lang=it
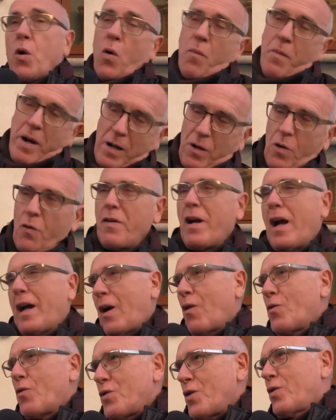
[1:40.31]
o meglio via
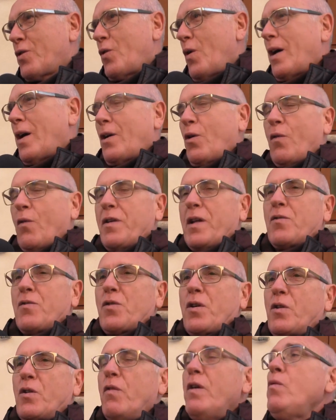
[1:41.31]
Calogero angolo via
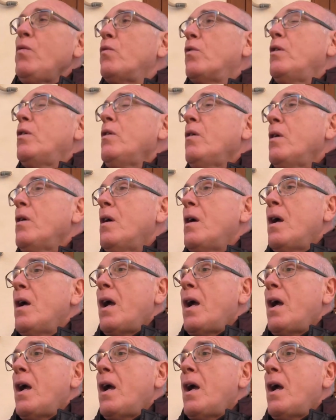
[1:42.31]
19 luglio